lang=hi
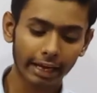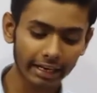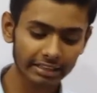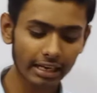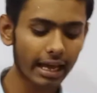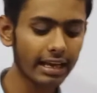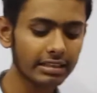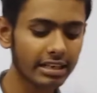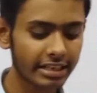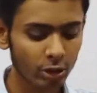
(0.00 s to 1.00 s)

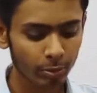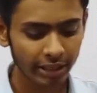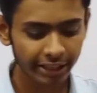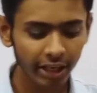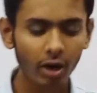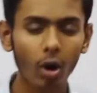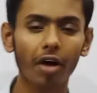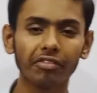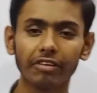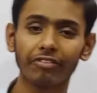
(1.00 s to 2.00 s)
रैशनलाइज द डिनोमिनेटर
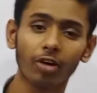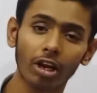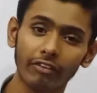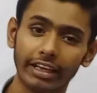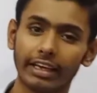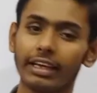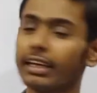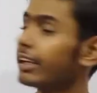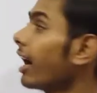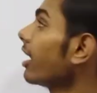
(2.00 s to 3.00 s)
ऑफ द फॉलोइंग
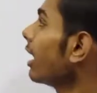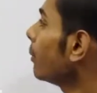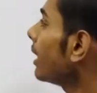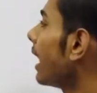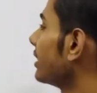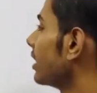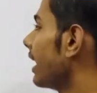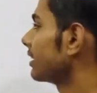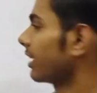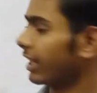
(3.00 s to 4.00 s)
क्या करना है
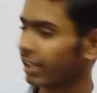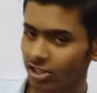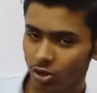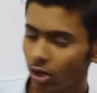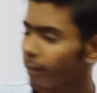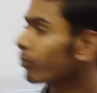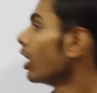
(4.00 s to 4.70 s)
रैशनलाइज करना है किसको